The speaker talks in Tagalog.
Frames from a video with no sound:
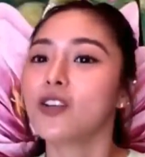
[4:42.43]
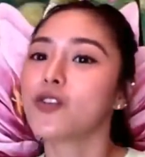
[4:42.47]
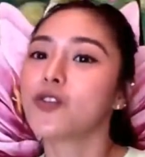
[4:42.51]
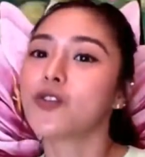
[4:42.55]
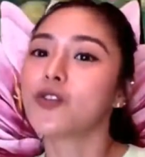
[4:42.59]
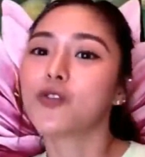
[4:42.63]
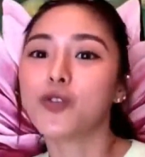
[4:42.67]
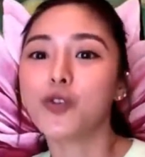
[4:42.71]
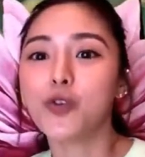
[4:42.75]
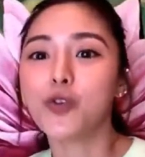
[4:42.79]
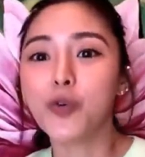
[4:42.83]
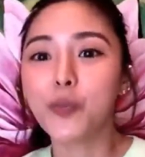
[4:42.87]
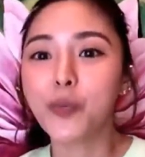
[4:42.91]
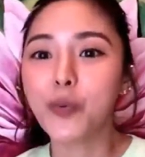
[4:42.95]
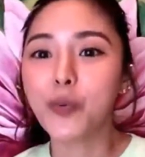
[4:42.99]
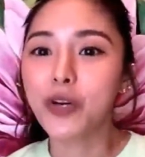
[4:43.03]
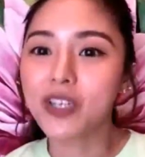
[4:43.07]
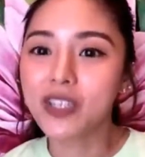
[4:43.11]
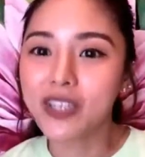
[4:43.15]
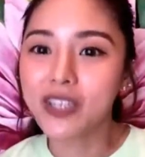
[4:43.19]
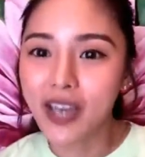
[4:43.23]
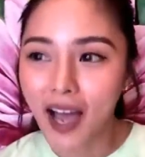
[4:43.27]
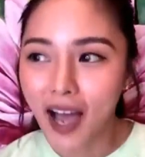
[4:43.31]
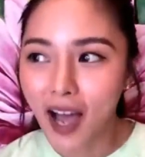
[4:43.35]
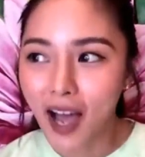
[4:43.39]

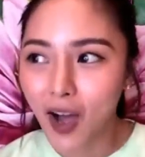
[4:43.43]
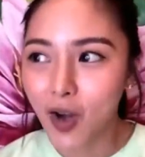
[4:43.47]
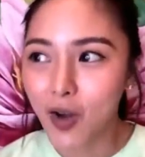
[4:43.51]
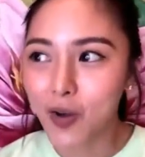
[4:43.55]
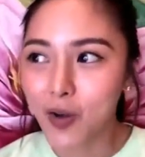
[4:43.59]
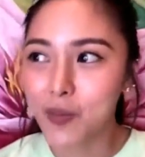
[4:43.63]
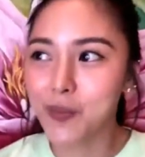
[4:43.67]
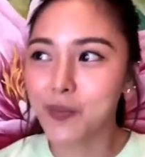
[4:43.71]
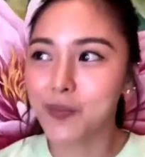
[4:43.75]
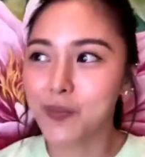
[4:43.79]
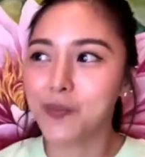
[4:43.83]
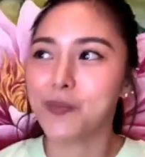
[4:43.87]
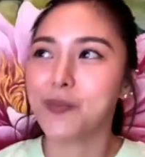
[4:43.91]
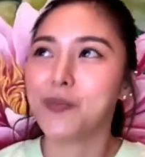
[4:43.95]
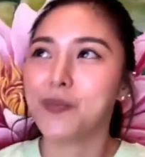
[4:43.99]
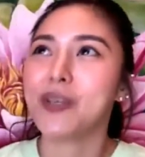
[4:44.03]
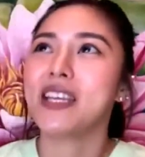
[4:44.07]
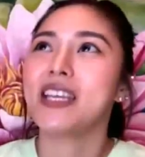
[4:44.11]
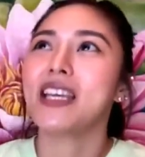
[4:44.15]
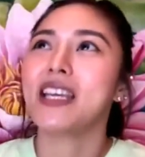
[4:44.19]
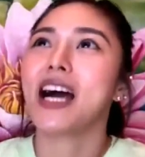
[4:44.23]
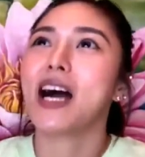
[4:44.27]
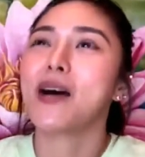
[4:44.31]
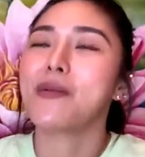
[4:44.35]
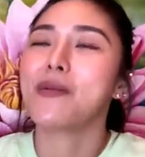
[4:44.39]
super down,
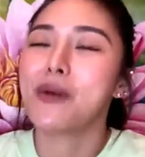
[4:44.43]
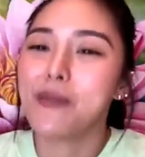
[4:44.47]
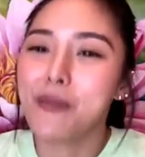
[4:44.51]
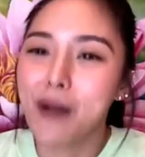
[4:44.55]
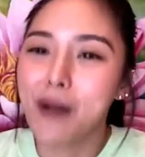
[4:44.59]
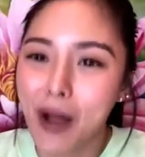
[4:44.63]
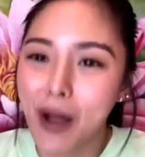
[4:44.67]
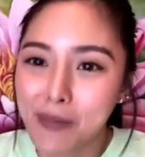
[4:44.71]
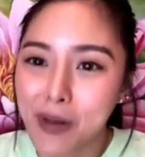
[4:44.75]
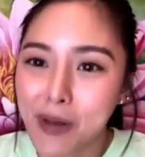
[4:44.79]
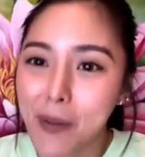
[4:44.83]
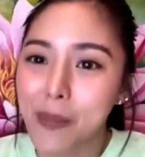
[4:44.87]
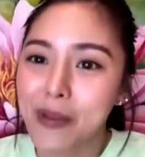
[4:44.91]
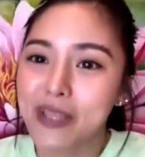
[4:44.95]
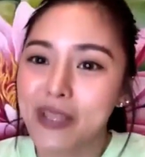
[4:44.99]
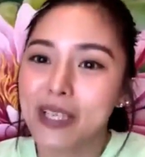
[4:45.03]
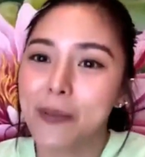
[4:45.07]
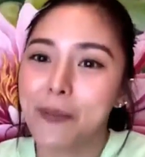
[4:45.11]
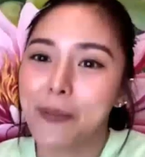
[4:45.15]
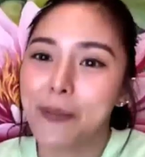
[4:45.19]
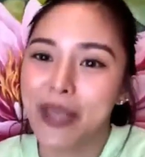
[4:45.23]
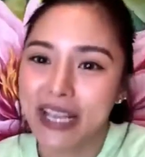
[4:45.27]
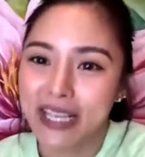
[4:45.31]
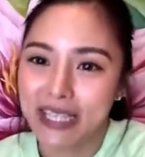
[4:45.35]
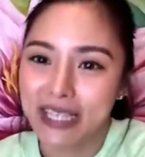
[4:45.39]
pinakamababa pa
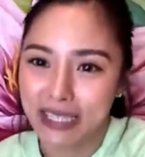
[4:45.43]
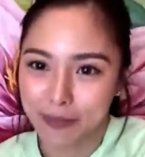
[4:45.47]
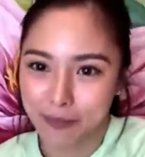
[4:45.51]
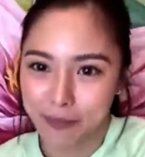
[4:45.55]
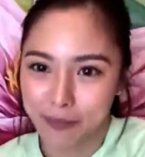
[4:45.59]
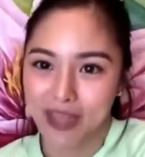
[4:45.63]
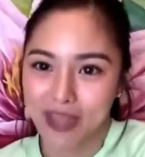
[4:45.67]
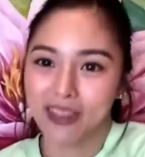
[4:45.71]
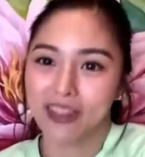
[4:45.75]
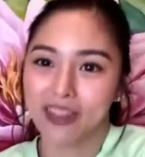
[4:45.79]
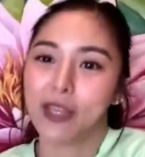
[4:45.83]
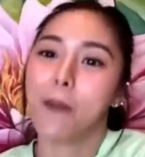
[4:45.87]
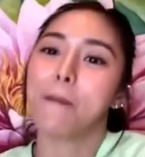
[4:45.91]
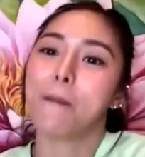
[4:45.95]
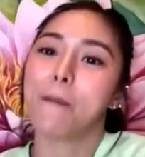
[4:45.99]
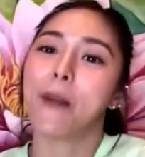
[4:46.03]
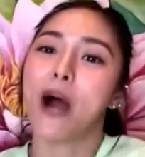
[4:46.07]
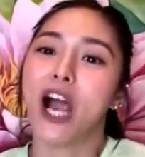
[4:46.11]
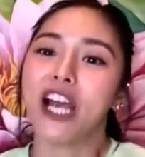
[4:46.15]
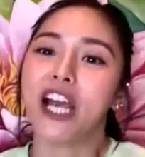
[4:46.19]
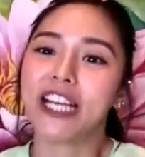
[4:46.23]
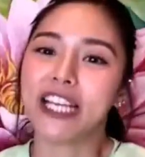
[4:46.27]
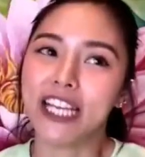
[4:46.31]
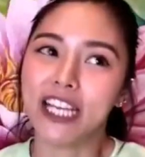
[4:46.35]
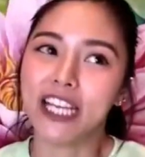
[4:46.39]
sa basement ng
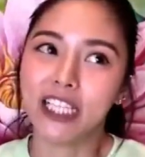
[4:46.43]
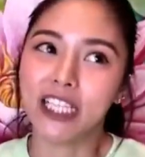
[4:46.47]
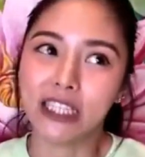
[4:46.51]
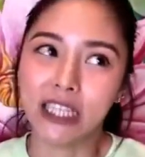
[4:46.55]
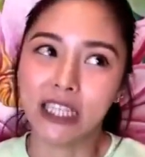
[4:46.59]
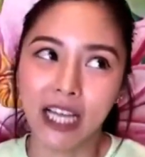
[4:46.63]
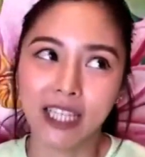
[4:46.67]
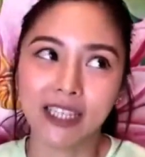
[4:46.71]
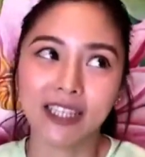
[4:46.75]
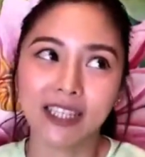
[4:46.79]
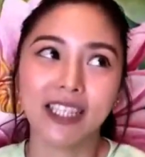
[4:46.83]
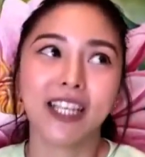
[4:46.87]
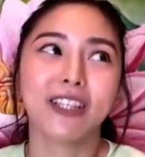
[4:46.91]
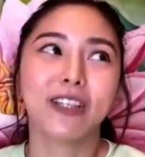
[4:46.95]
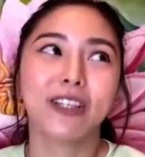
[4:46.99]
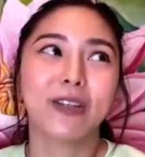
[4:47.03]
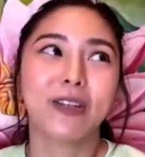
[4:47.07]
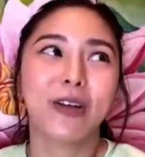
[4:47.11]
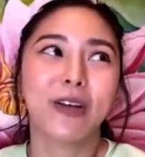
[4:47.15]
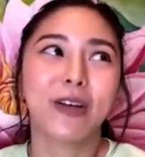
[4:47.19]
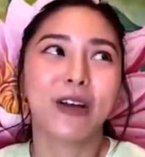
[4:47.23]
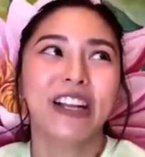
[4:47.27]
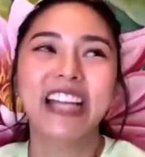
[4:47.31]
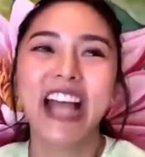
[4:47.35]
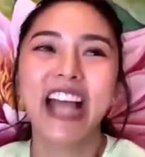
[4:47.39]
parking lot.
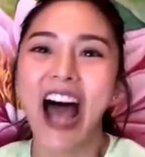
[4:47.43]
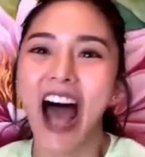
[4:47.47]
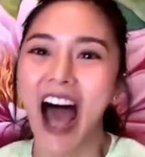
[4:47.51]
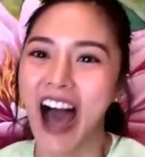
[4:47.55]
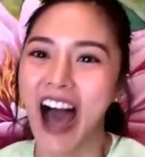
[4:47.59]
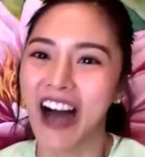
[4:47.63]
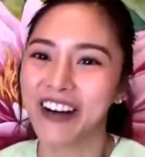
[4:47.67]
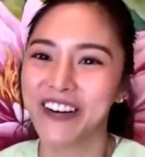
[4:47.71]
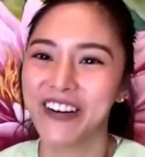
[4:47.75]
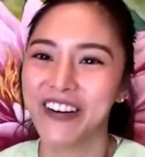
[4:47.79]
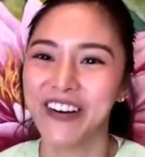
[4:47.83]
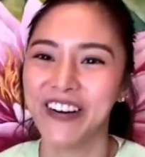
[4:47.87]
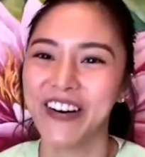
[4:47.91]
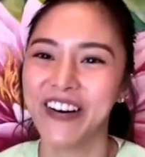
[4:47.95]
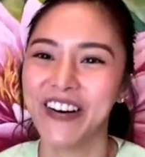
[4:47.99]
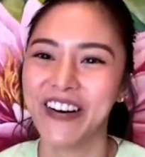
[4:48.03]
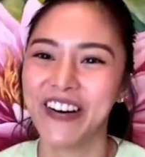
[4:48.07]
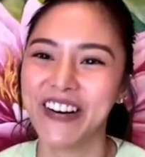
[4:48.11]
Nandun ako.